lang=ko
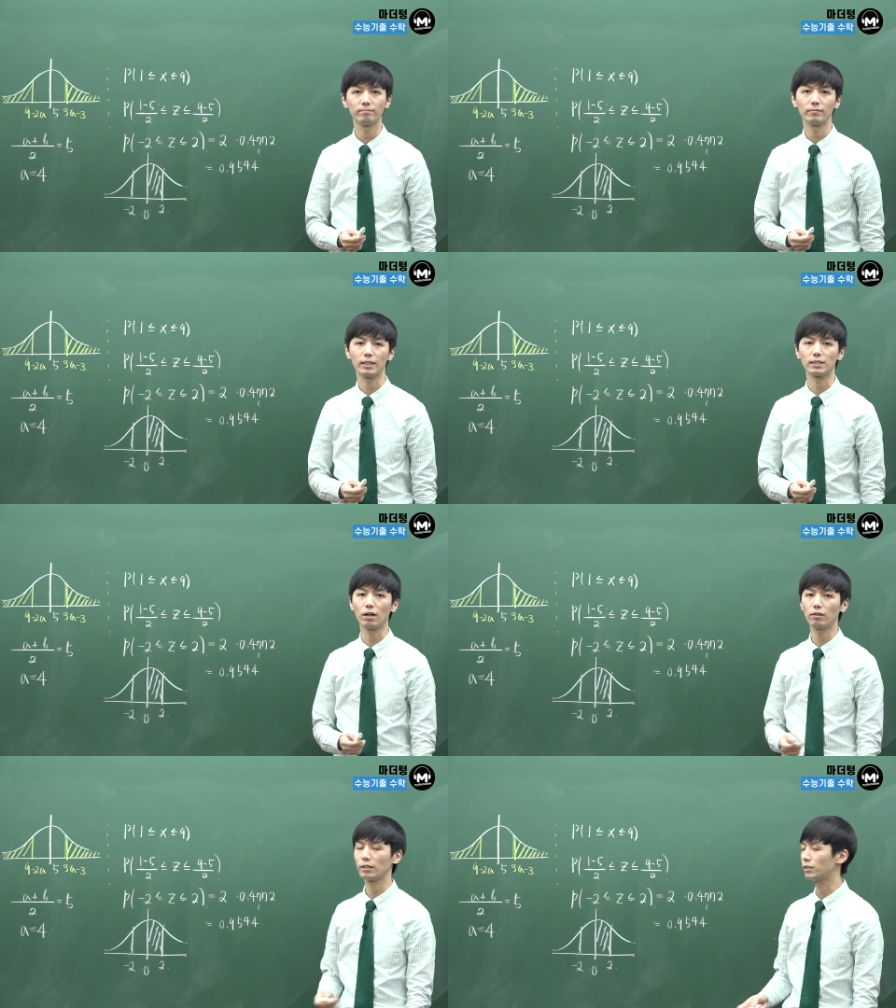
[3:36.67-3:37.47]

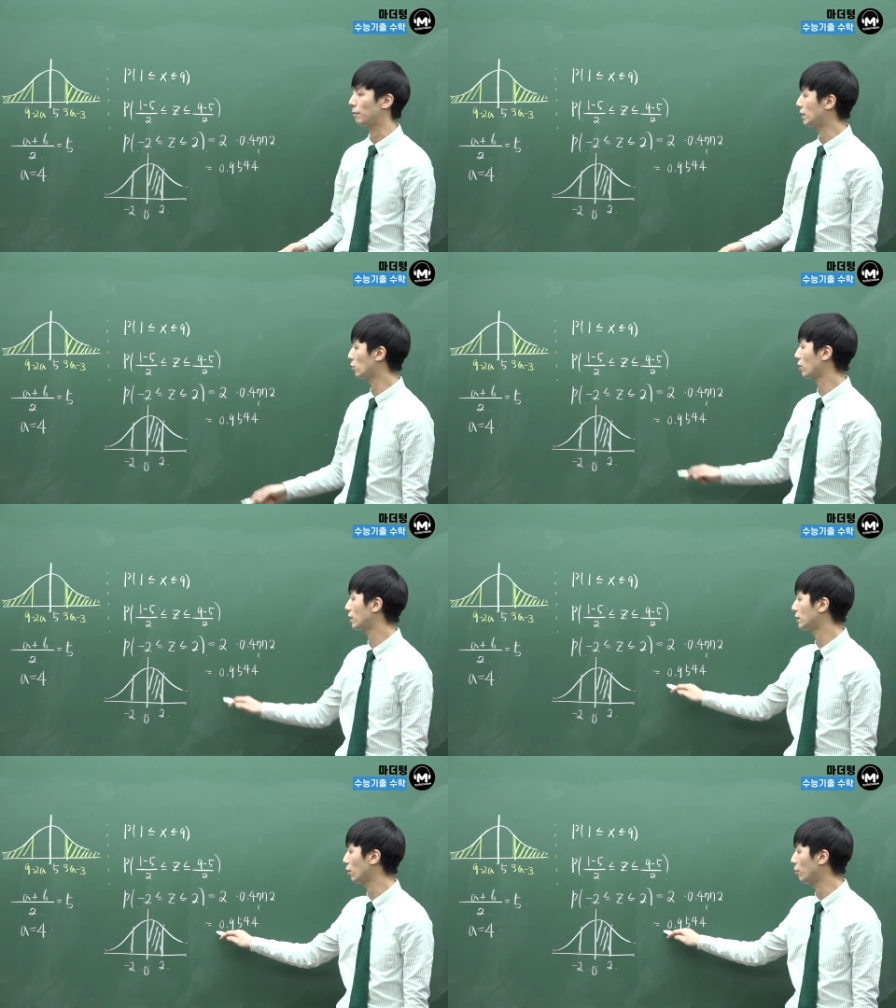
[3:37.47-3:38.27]
됐죠? 그래서
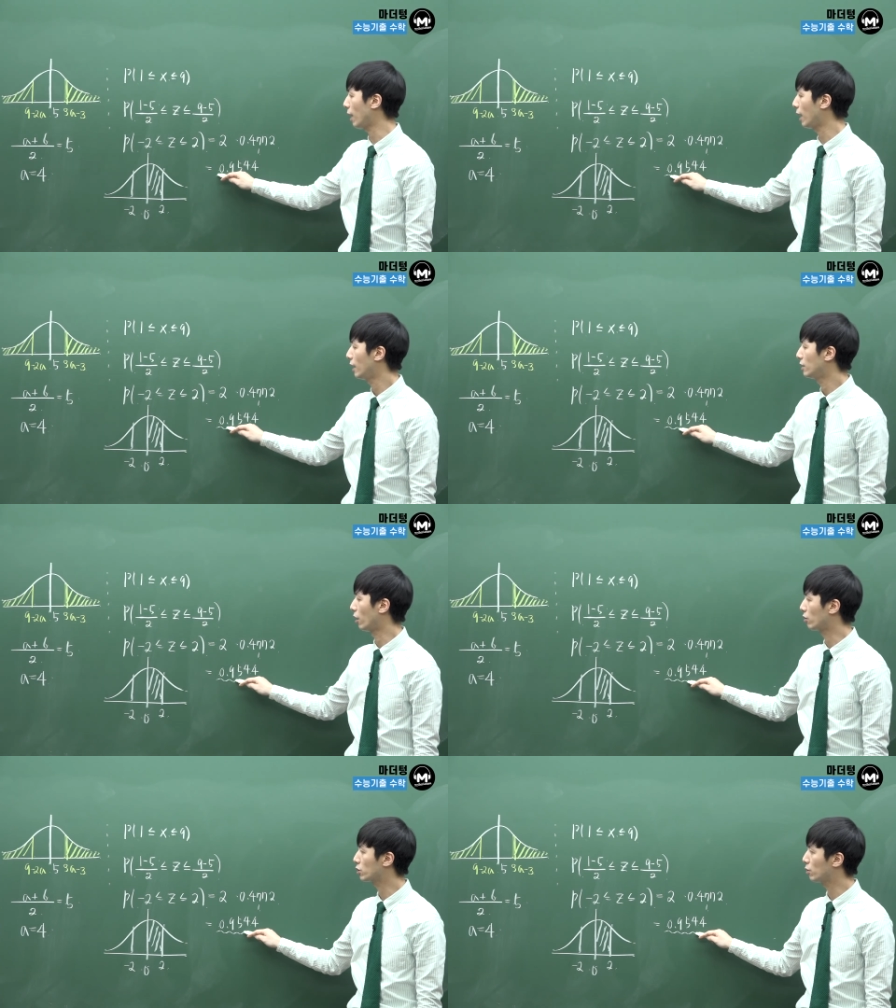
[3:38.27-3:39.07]
만족하는 다 얼마?
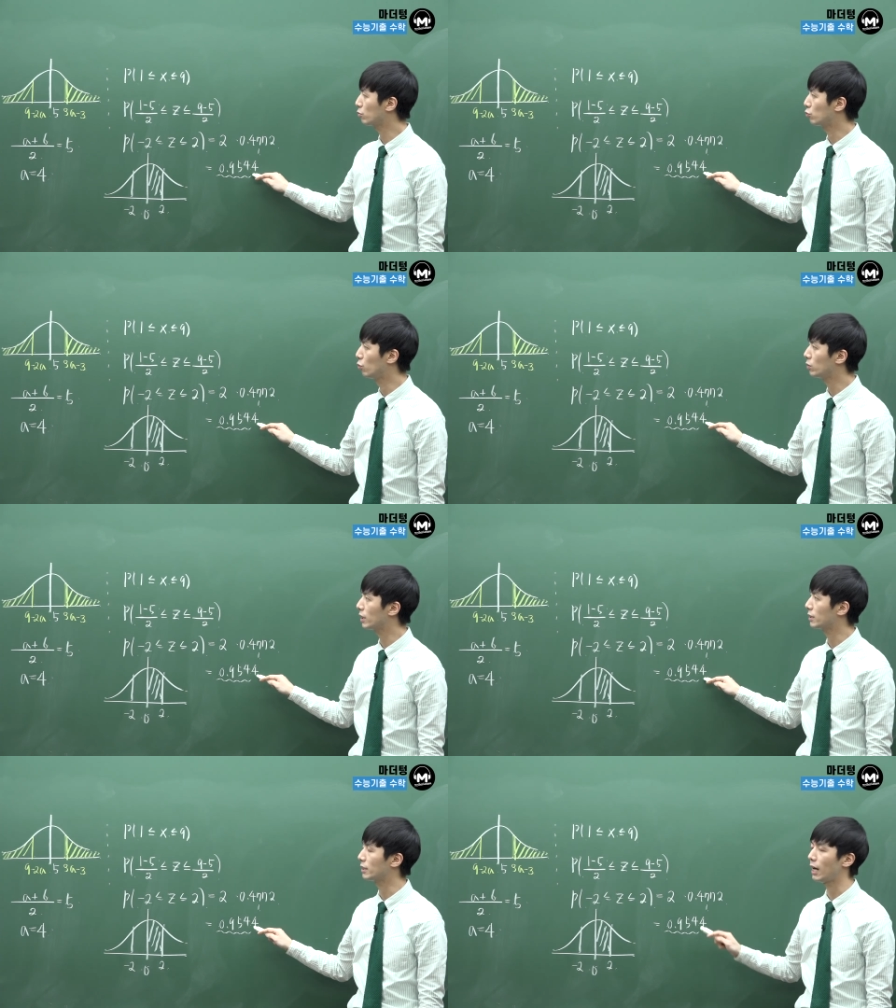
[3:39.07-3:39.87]

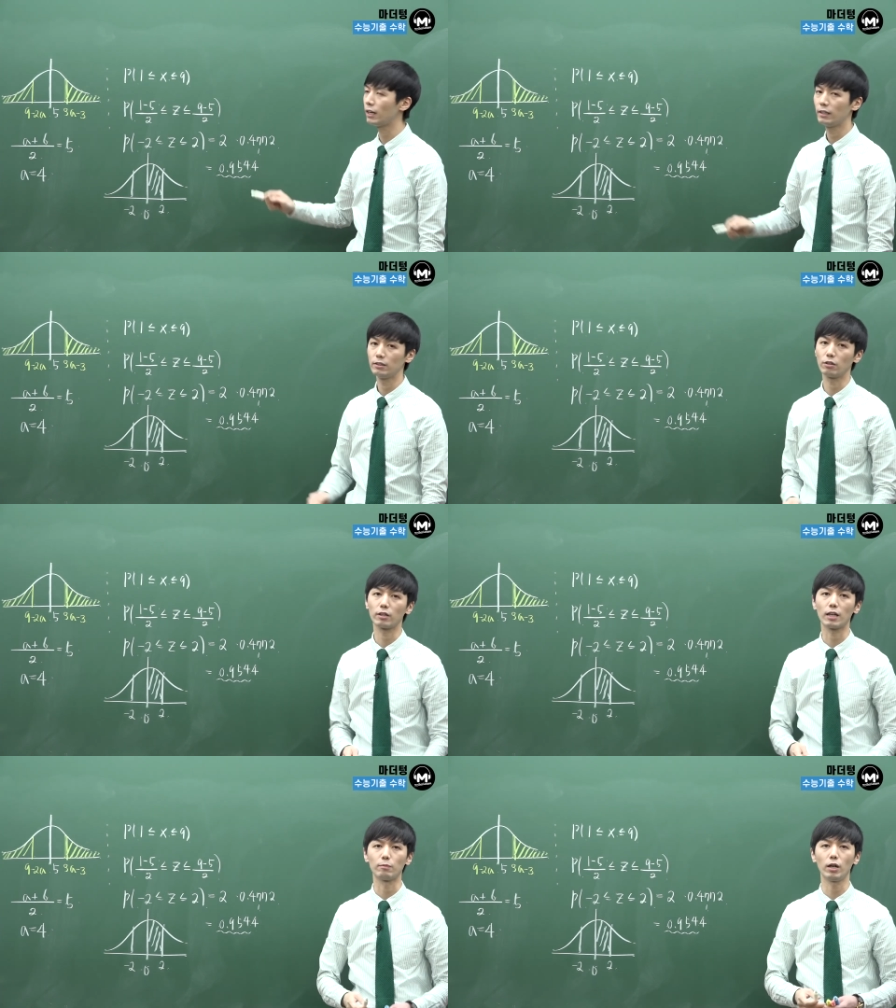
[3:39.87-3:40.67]
0.9544다. 이렇게
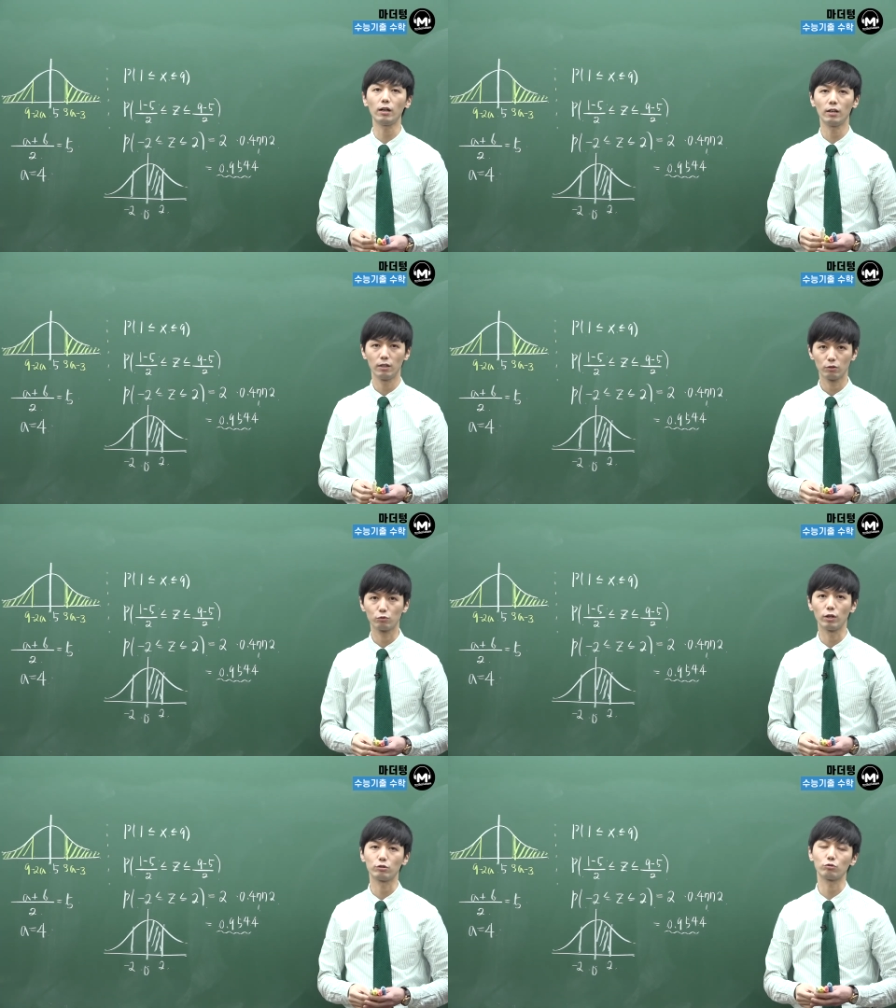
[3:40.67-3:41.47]
답을
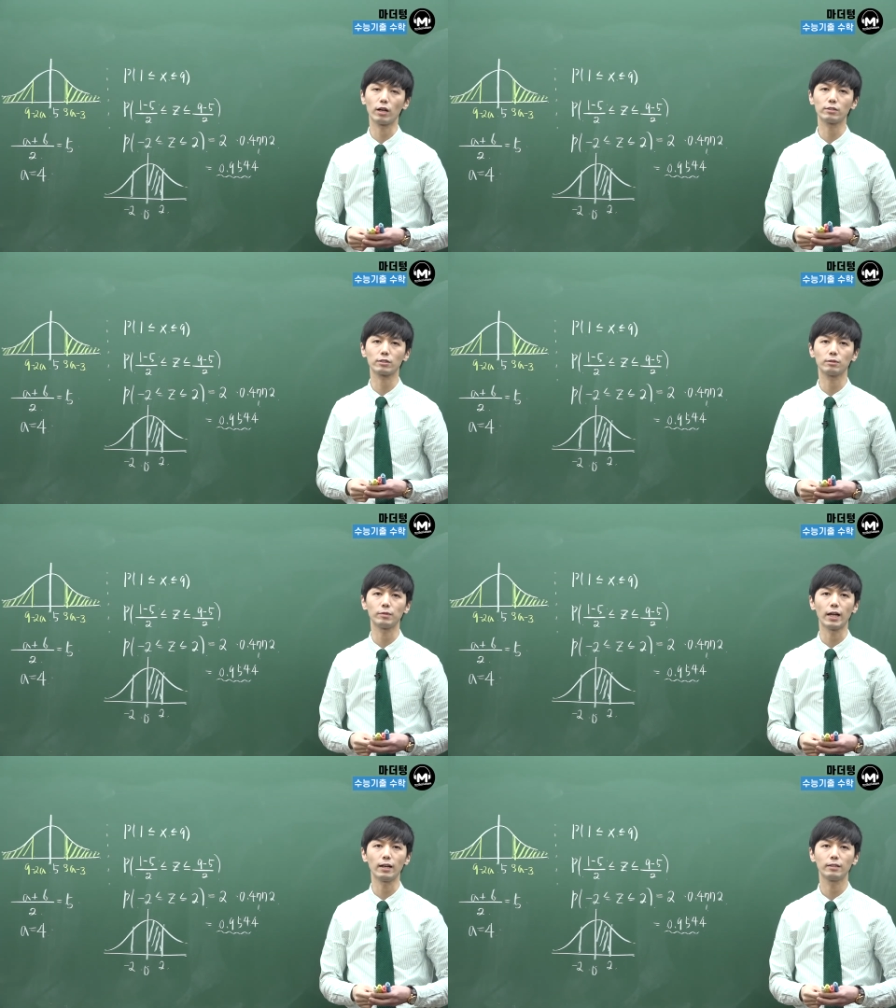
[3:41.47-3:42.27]
구할 수가
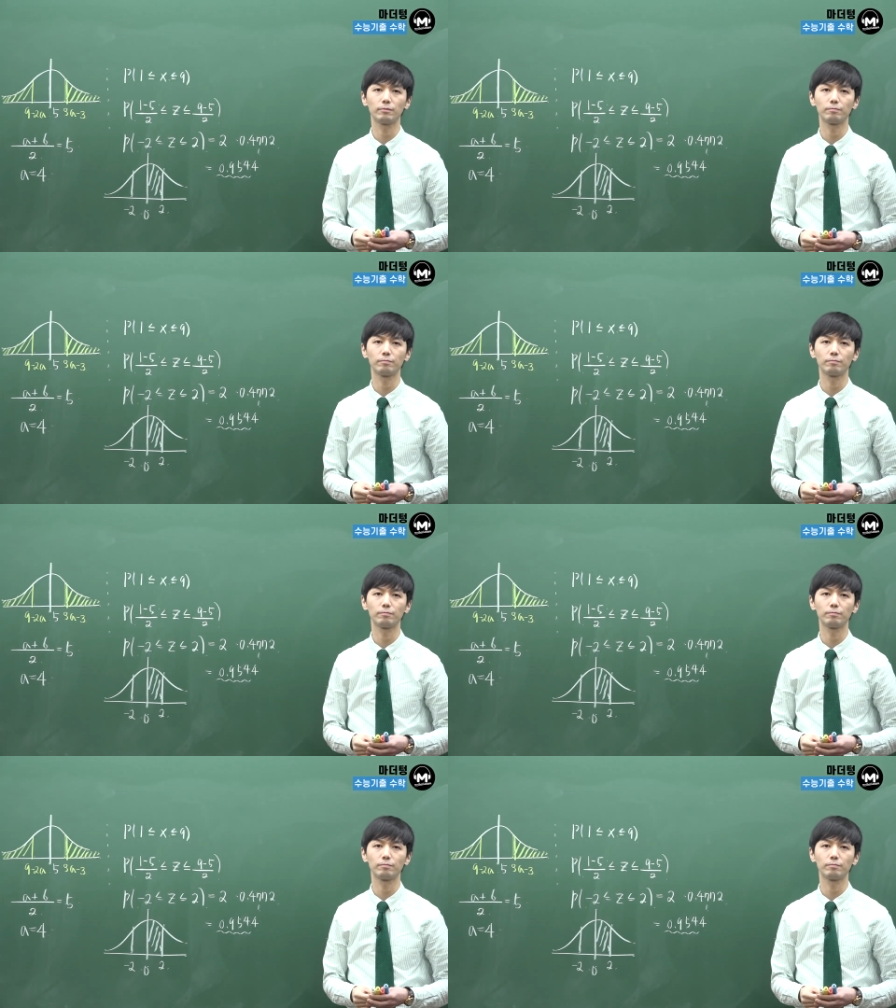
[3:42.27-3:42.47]
있었습니다.